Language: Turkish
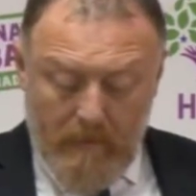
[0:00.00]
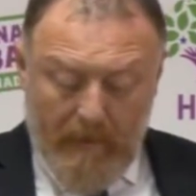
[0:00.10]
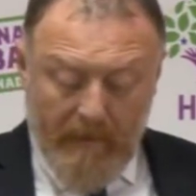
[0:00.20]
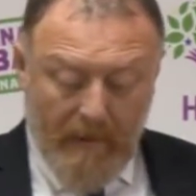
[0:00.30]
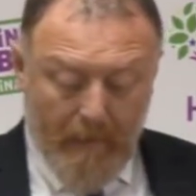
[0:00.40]

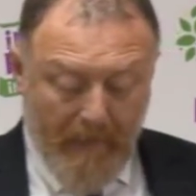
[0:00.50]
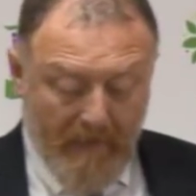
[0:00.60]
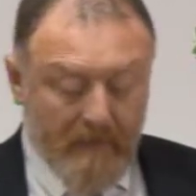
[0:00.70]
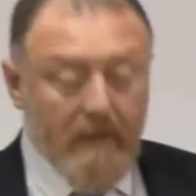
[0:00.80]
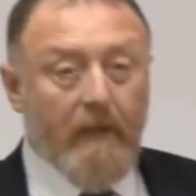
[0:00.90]
AKP
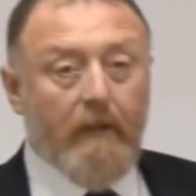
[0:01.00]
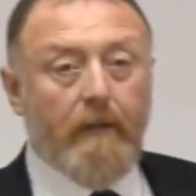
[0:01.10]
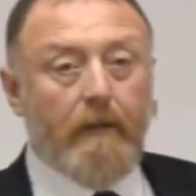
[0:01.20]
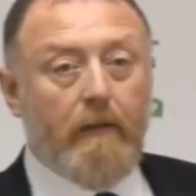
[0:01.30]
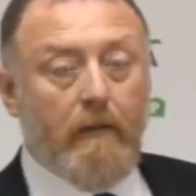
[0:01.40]

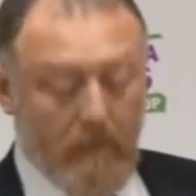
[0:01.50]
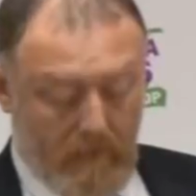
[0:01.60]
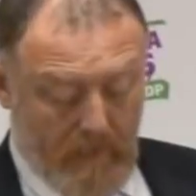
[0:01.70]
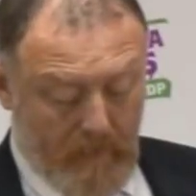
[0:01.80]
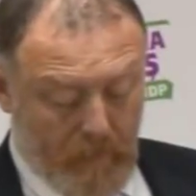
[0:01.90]
ise
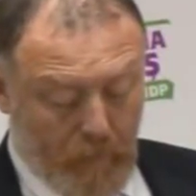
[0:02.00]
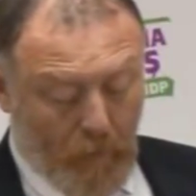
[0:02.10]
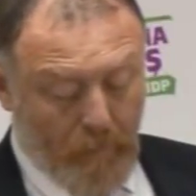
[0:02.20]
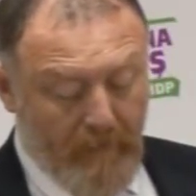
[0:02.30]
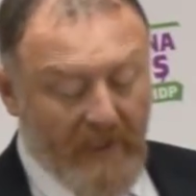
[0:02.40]

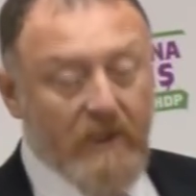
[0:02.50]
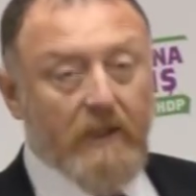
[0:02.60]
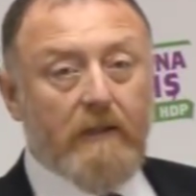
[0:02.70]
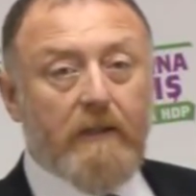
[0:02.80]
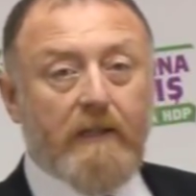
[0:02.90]
son 5
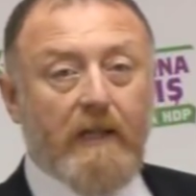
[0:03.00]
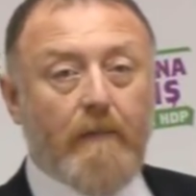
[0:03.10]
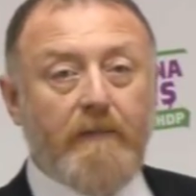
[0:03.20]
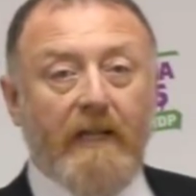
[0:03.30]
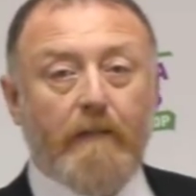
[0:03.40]
yılda
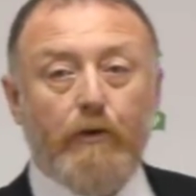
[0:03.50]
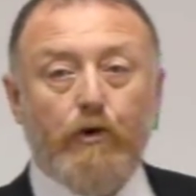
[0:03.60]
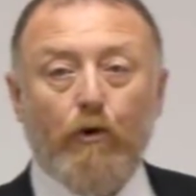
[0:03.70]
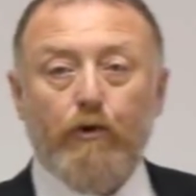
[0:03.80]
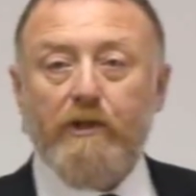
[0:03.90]
tam
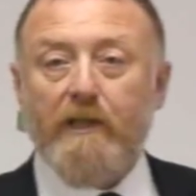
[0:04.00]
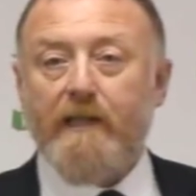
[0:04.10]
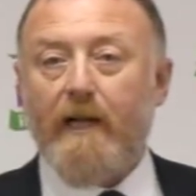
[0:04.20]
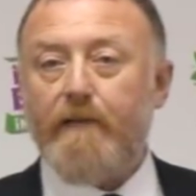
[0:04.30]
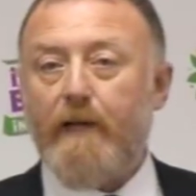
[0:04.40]
79
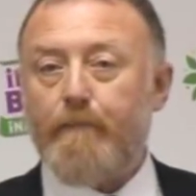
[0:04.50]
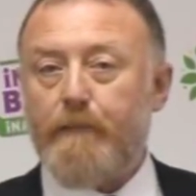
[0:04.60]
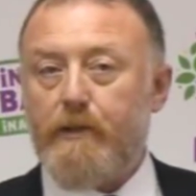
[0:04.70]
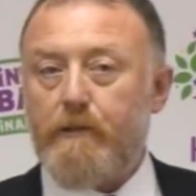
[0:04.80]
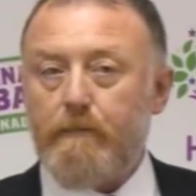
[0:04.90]
cezaevi
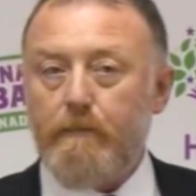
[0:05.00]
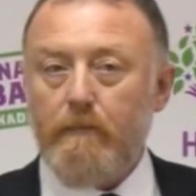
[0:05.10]
yapmış.